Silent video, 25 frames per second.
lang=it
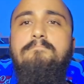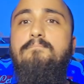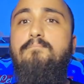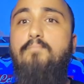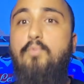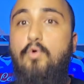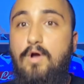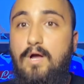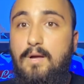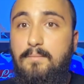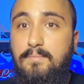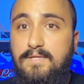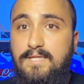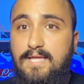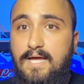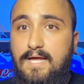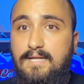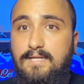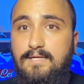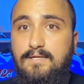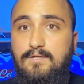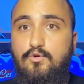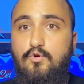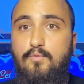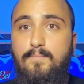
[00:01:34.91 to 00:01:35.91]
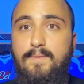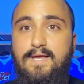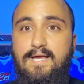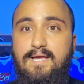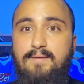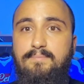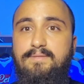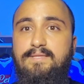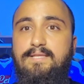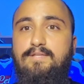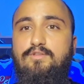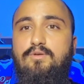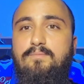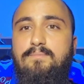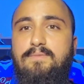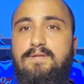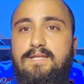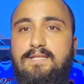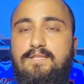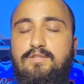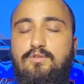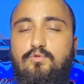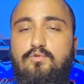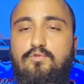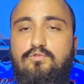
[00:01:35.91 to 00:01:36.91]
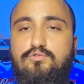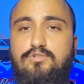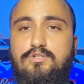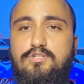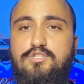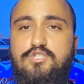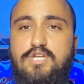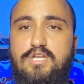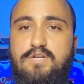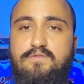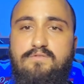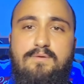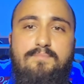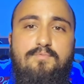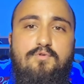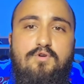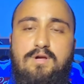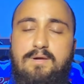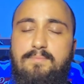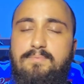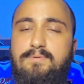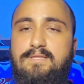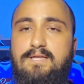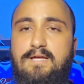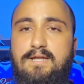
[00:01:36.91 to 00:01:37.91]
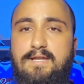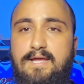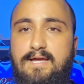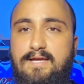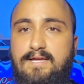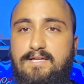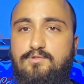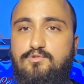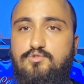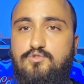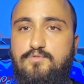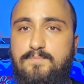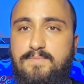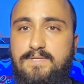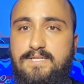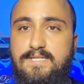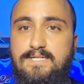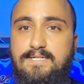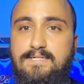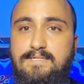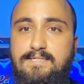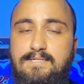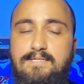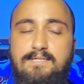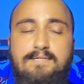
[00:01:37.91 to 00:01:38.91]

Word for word: Può capitare, come è capitato a Meret contro il Genova, può capitare anche ad Ospina.